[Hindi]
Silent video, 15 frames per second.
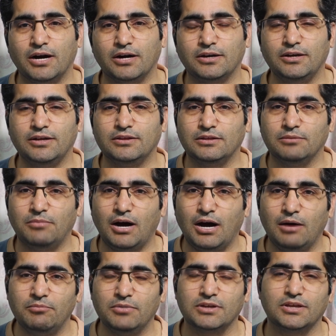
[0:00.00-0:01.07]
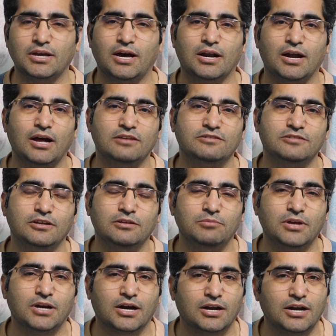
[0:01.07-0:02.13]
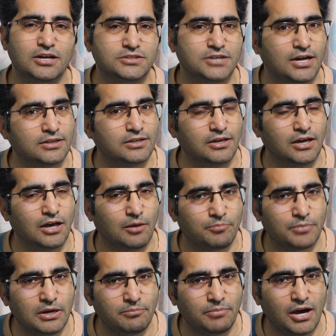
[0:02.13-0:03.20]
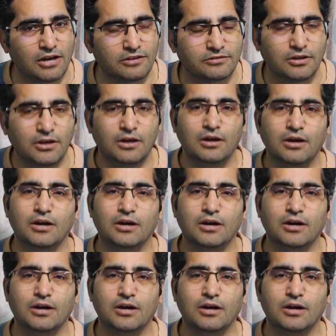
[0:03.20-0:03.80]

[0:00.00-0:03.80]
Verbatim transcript: पार्टी तमाम इख्तियार सिंध में रखना चाहती है अपने पास